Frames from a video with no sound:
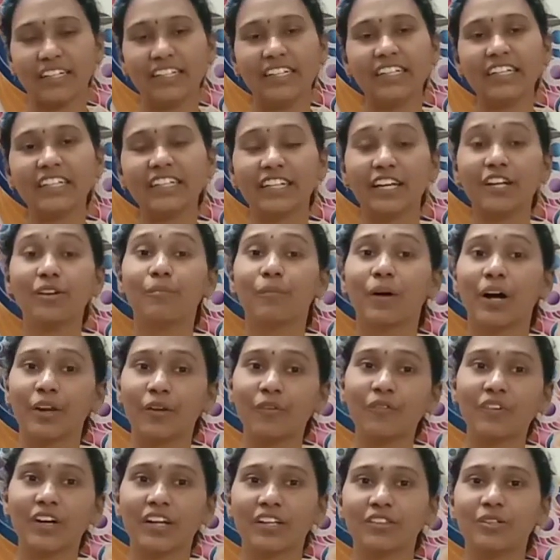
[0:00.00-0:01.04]
இளைஞன்
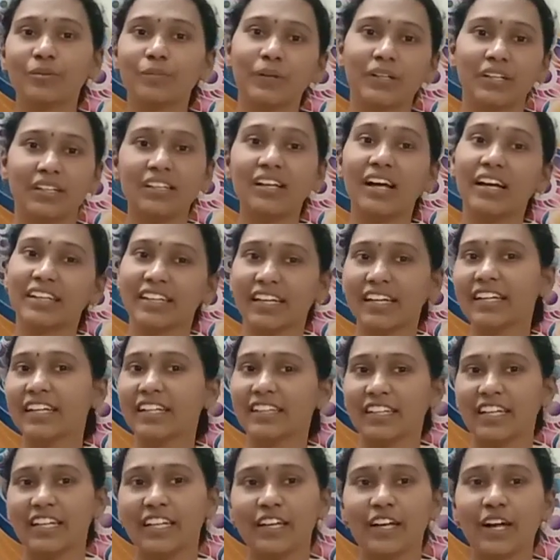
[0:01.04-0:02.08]
மனம் வருத்தப்பட்டு ஐயா
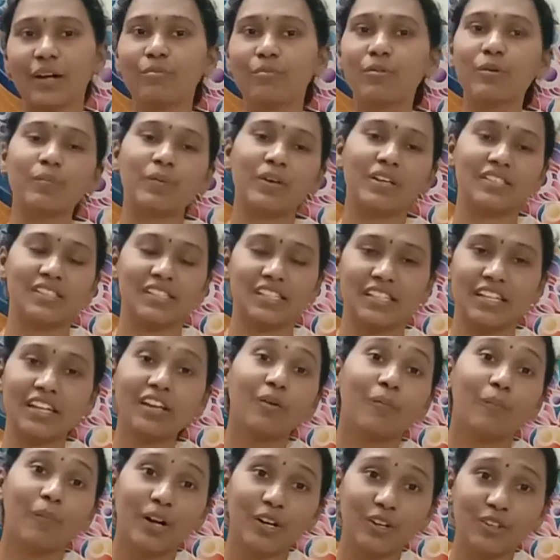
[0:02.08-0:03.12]
நான் தெரியாமல்
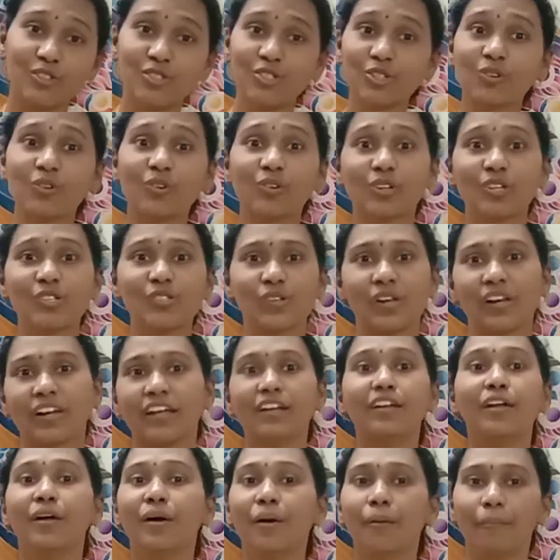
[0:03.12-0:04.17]
பேசிட்டேன் மன்னிச்சுக்கோங்கன்னு
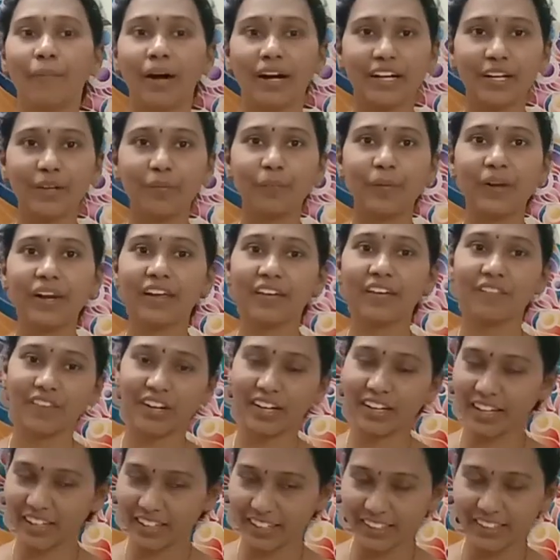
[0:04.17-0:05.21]
சொல்கிறேன் மன்னிப்பெல்லாம்
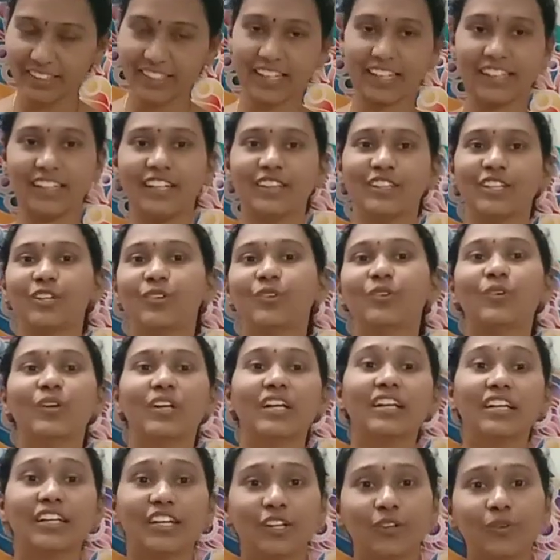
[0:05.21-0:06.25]
வேணாம் இந்த அந்த
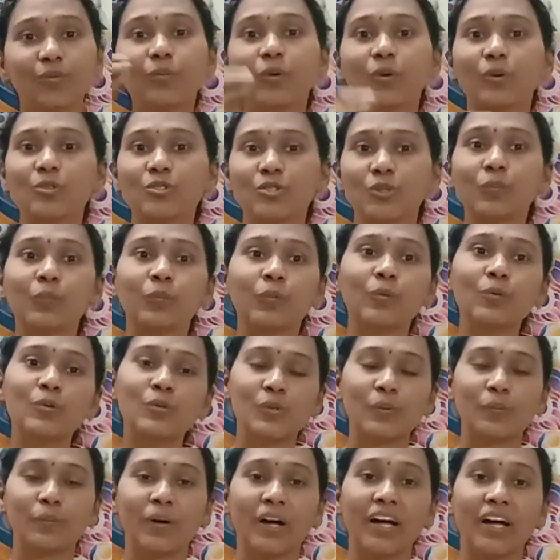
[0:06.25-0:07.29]
திருநூறு நீனும் கொஞ்சம்
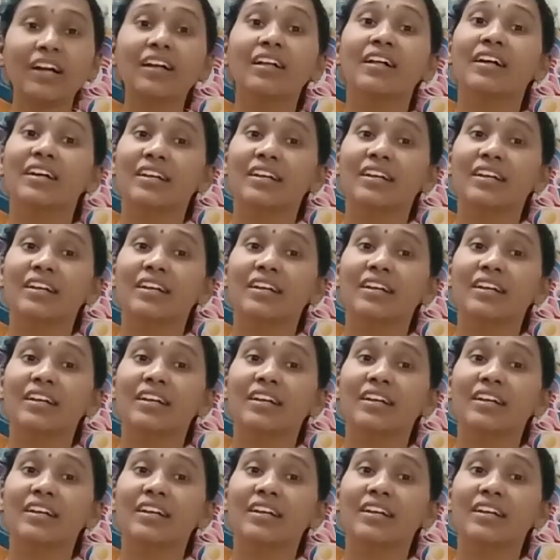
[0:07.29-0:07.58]
பூசுப்பா